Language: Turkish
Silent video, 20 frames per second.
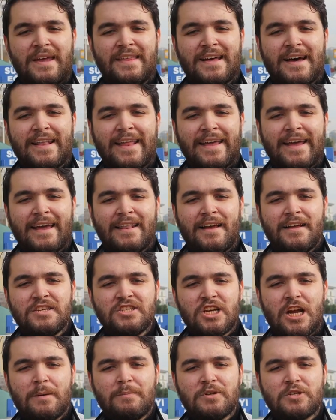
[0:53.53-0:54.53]
meydana gelen
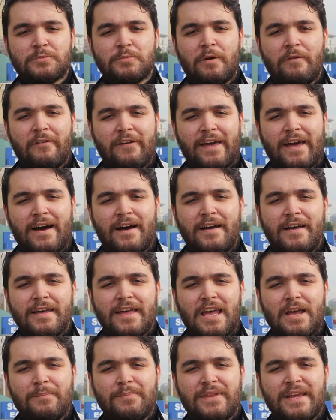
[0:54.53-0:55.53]
çarpışma veya
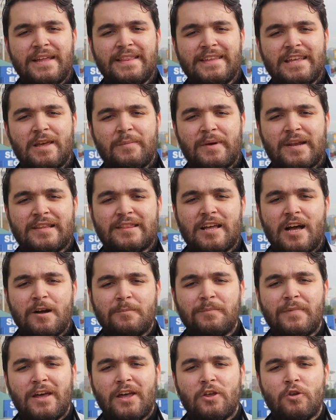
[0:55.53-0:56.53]
emniyet kemerini
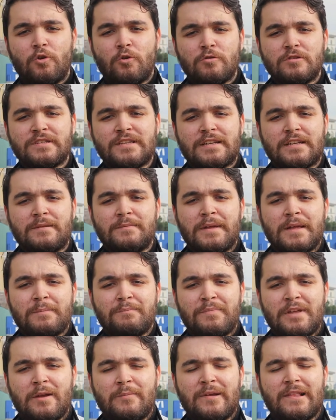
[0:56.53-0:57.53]
takmayan yolcuların
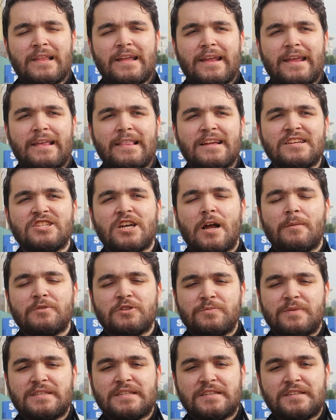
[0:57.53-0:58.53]
birbirleri ile
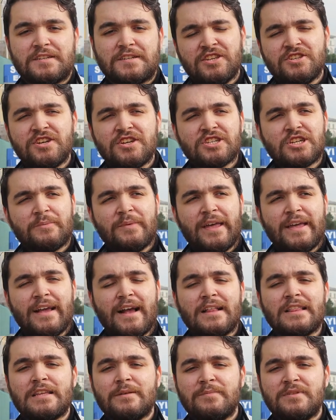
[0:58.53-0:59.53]
çarpışmasıdır. İkinci aşamaya
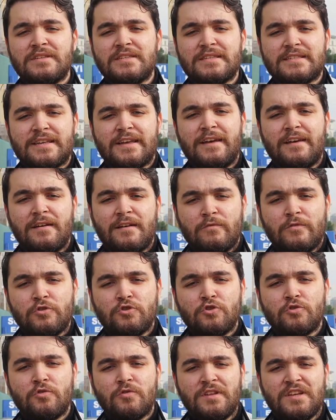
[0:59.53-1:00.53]
geldiğimiz ise
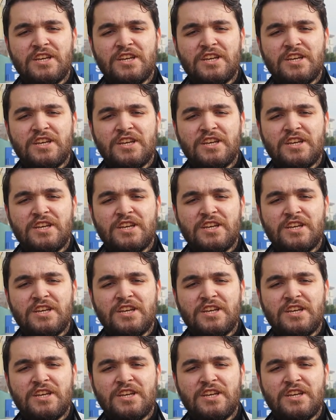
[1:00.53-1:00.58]
vücudun